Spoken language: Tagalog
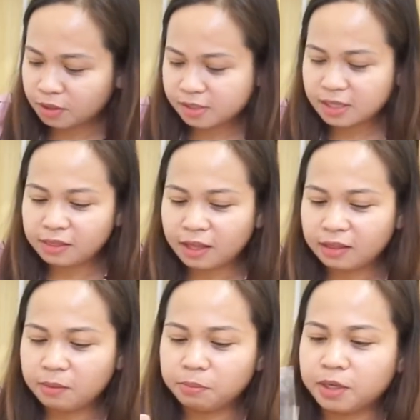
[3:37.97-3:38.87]
Synthetic
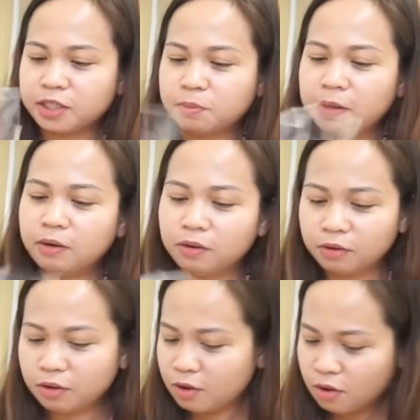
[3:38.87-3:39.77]
brush, pero
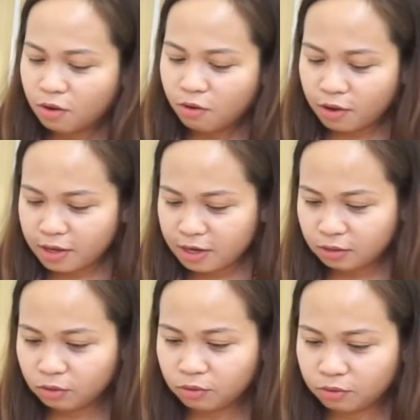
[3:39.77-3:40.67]
okay na
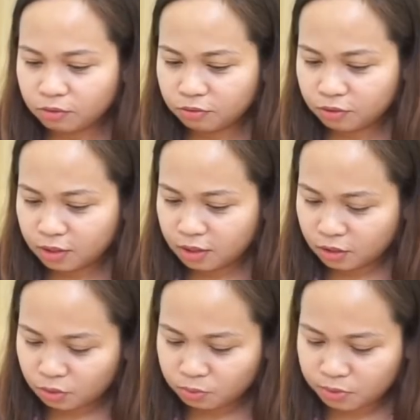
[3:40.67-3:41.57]
to. Parang
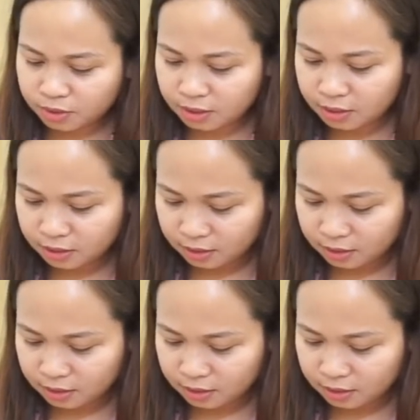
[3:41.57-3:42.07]
juicy.